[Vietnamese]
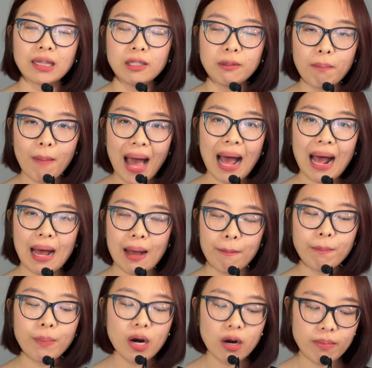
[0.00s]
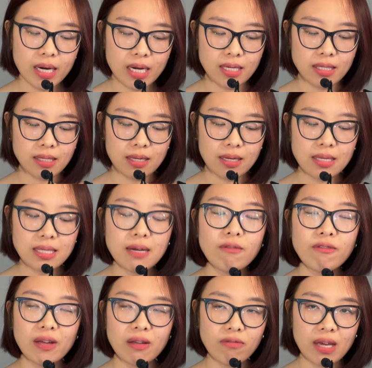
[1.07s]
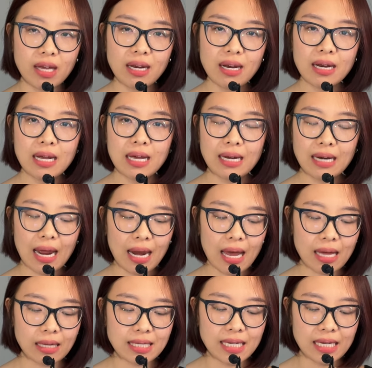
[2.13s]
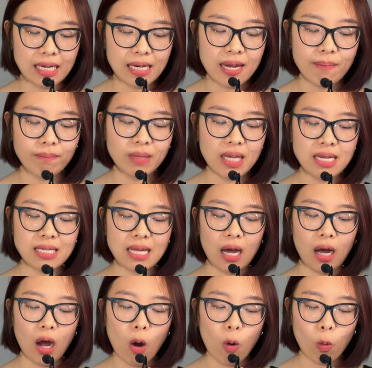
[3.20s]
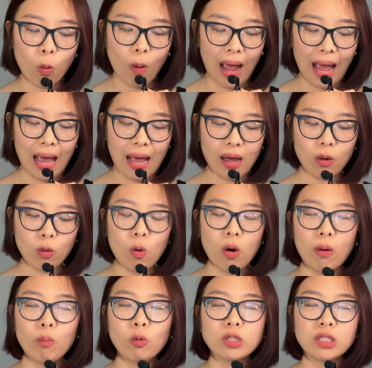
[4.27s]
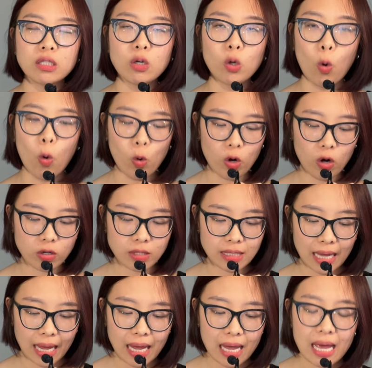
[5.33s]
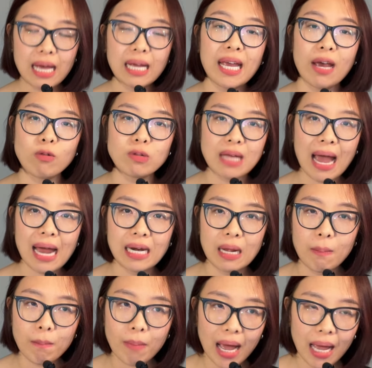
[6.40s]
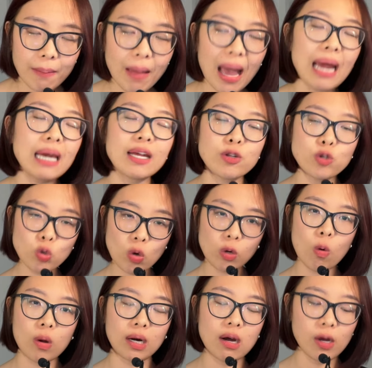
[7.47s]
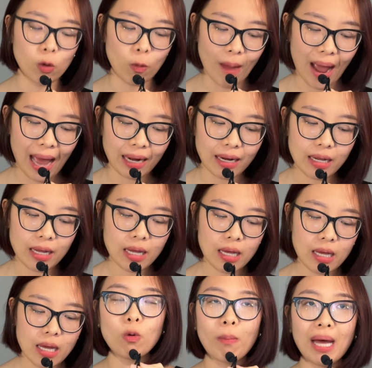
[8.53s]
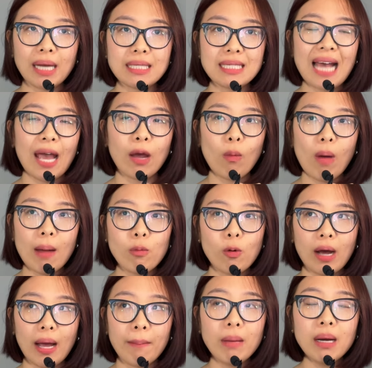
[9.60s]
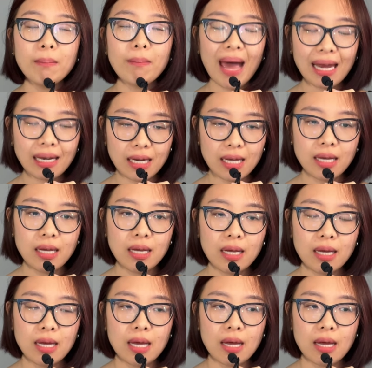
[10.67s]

Và thứ ba, permanence, sự vĩnh viễn, đấy là chỉ niềm tin rằng hậu quả của một sự cố nó sẽ kéo dài đến mãi mãi, đến suốt cuộc đời của bạn. Ví dụ bạn trải qua một cái mất mát đi